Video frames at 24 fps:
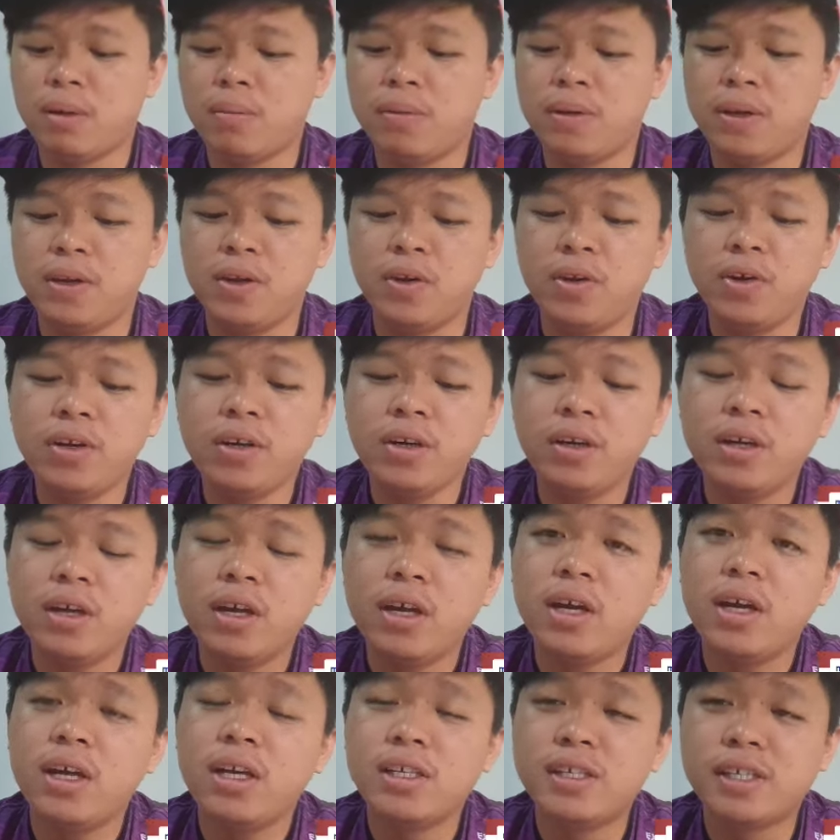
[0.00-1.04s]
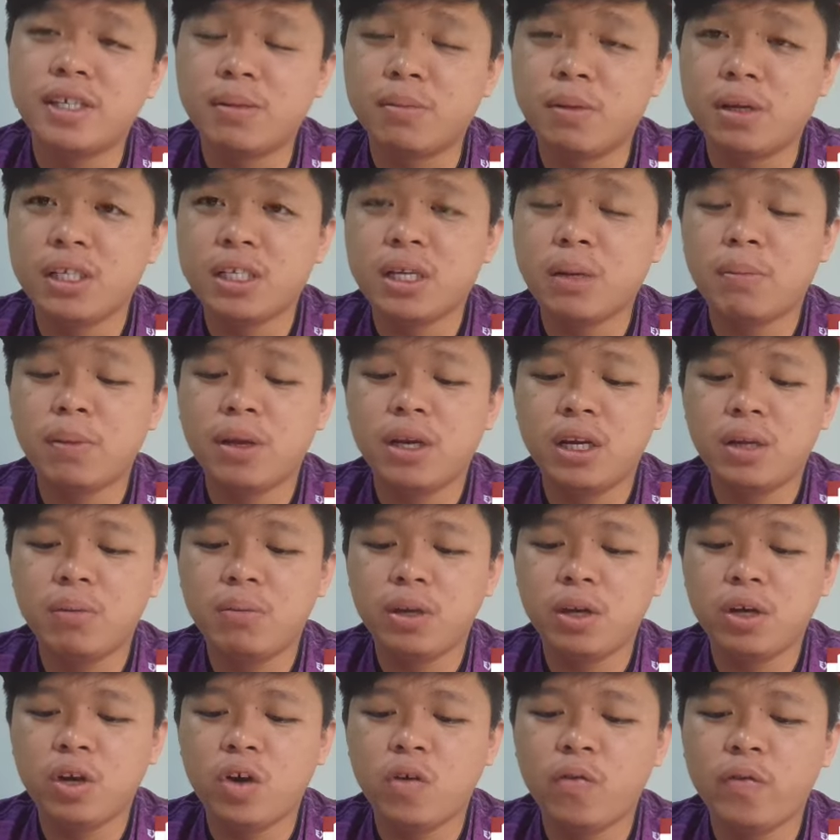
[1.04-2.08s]
bilion semasa
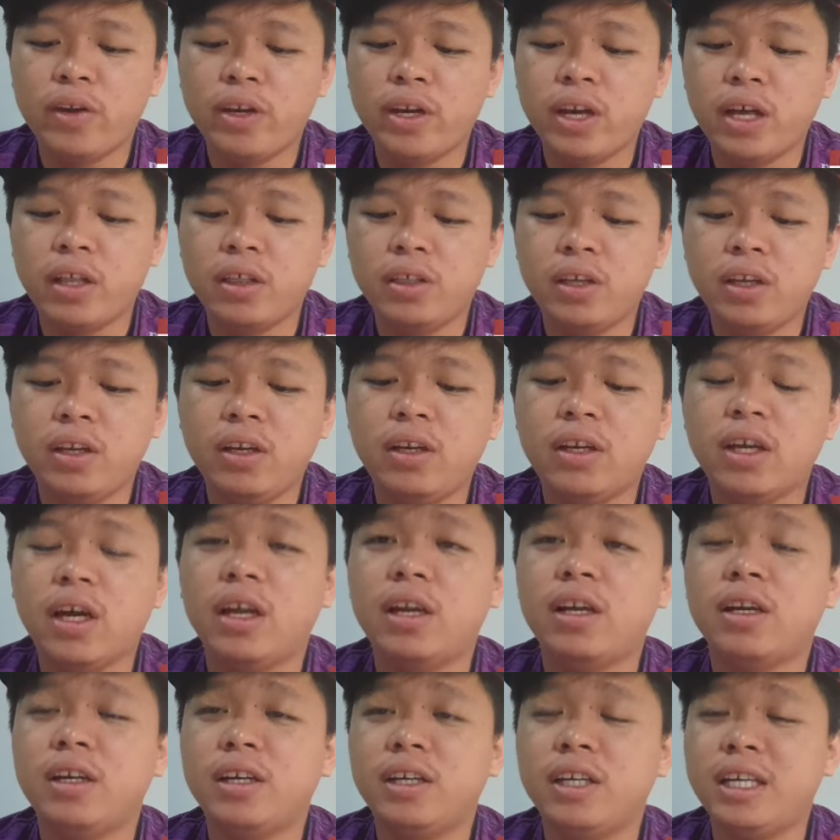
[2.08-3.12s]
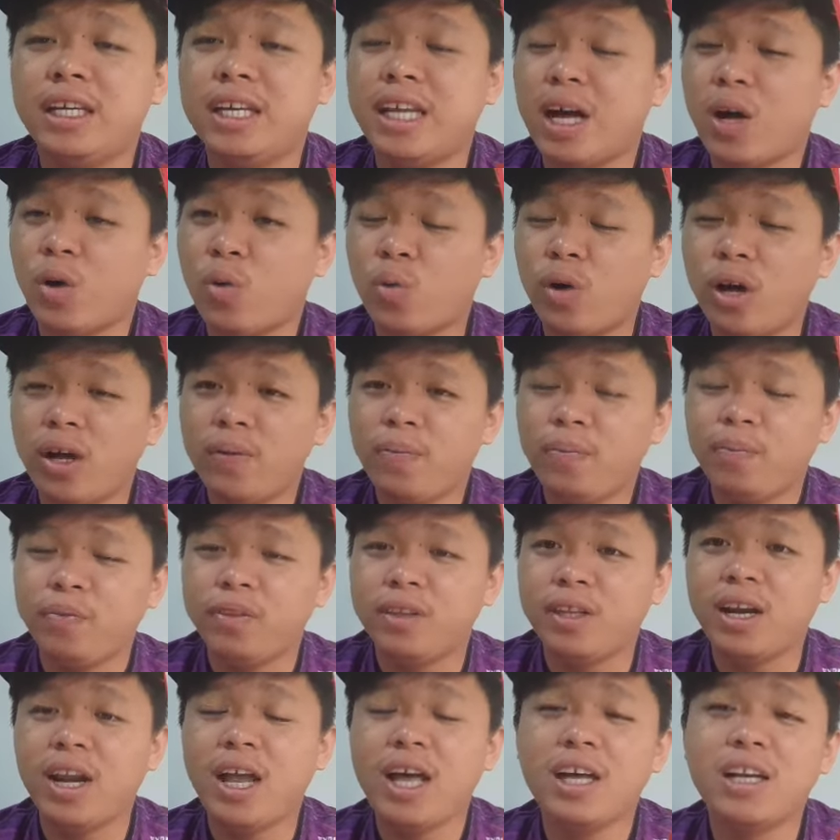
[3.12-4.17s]
pandemik COVID-19 dan didakwa
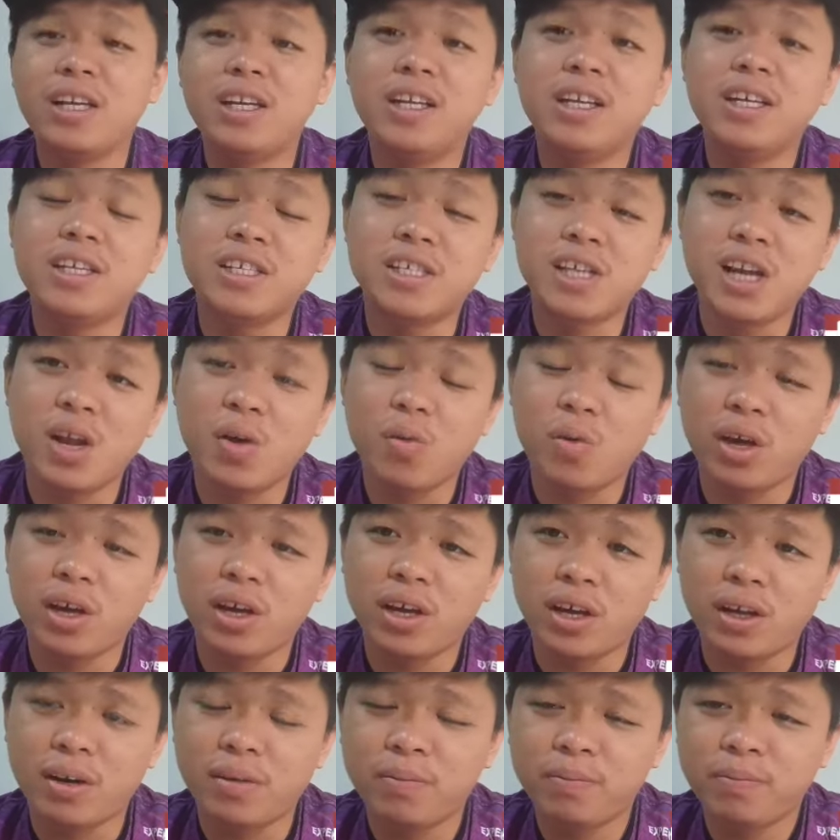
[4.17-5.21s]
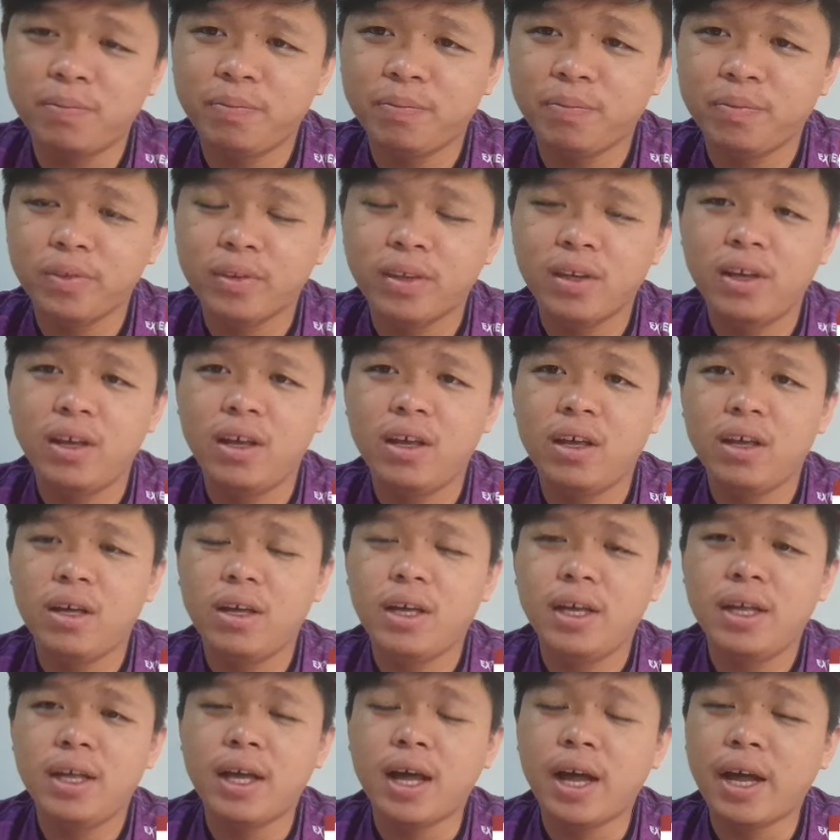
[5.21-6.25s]
telah diselewengkan.
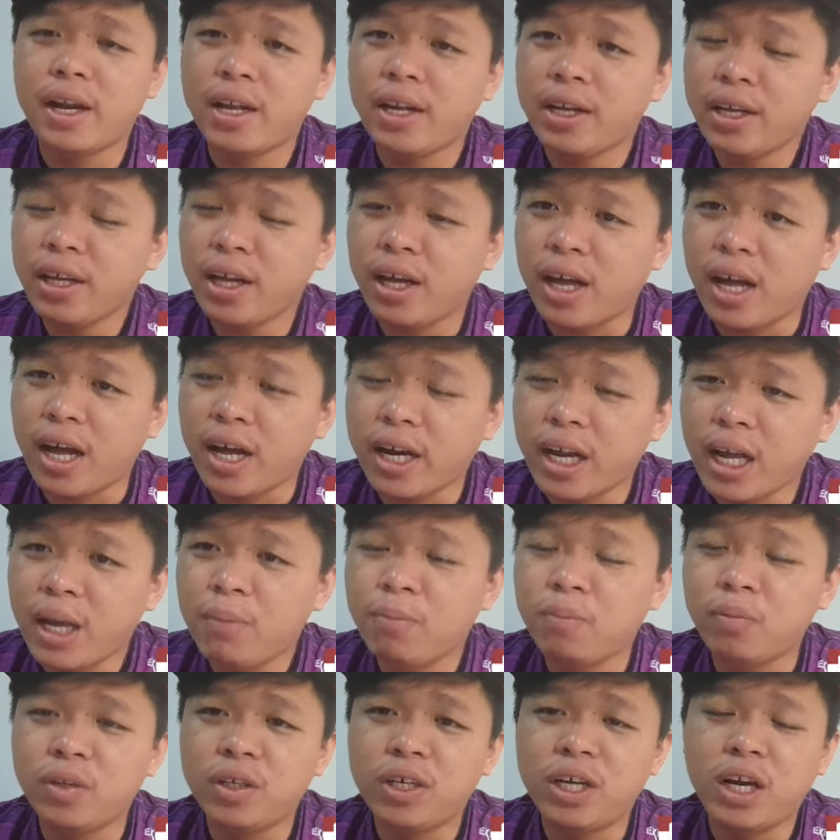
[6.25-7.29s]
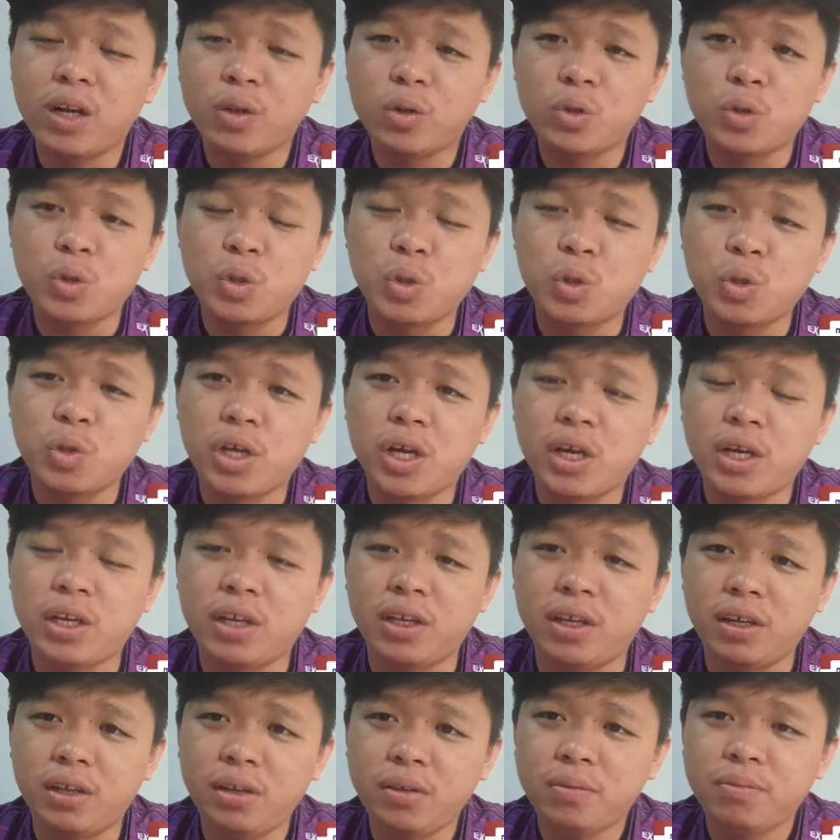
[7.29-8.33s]
Adakah RM 300 juta
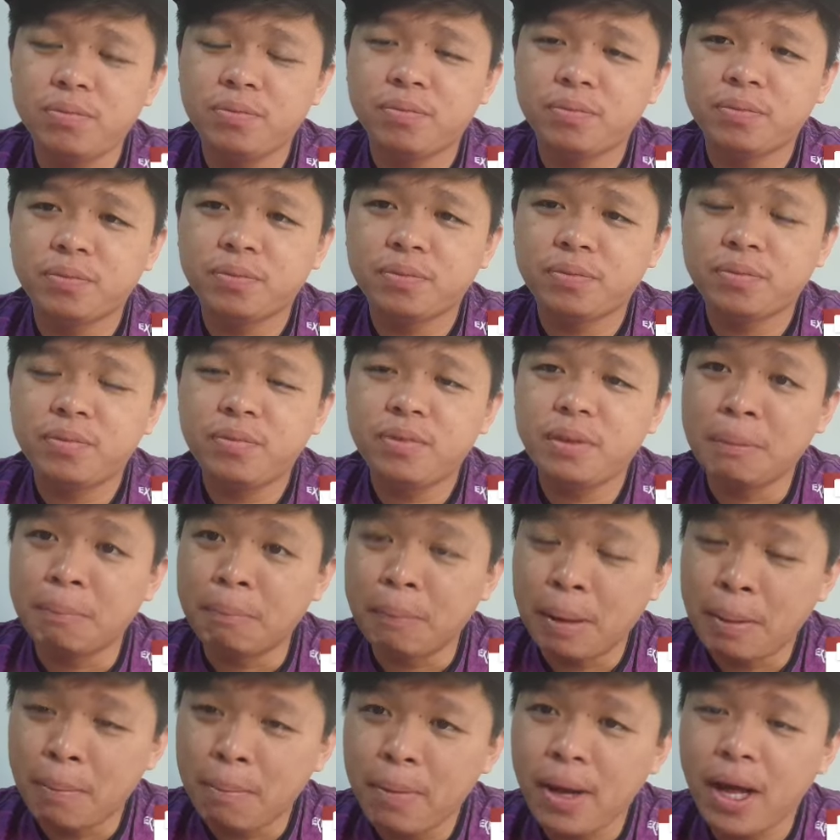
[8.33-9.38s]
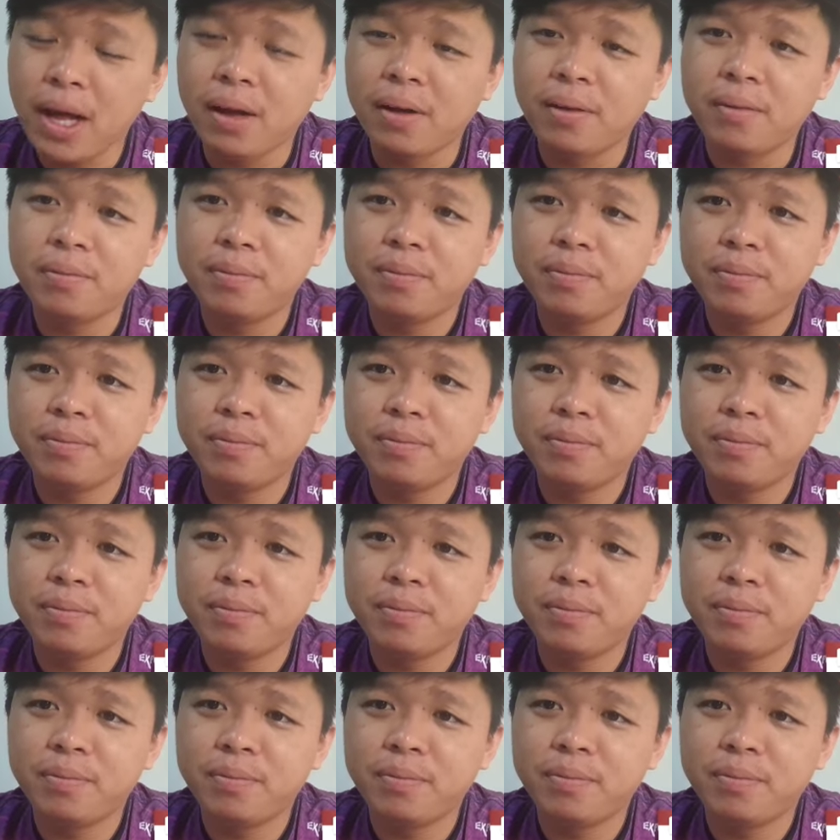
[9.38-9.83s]
ini memang